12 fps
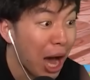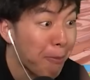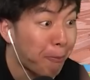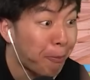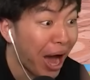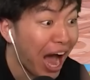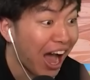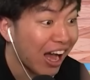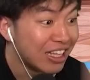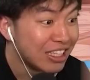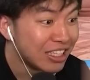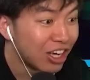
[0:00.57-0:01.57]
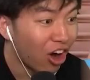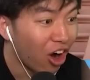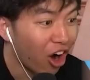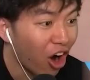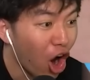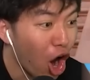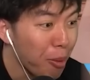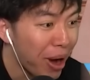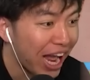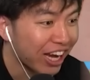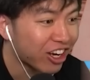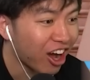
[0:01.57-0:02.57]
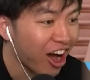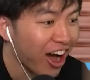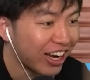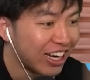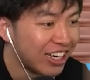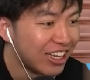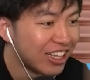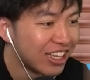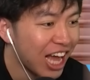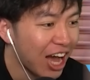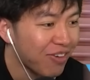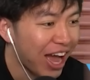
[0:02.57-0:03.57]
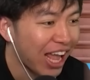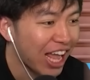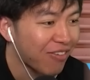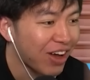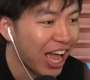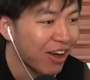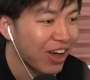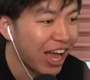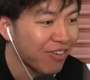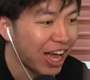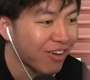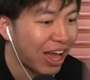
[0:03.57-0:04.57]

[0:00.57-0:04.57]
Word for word: っオーマイゴッやばいやばいやばいやば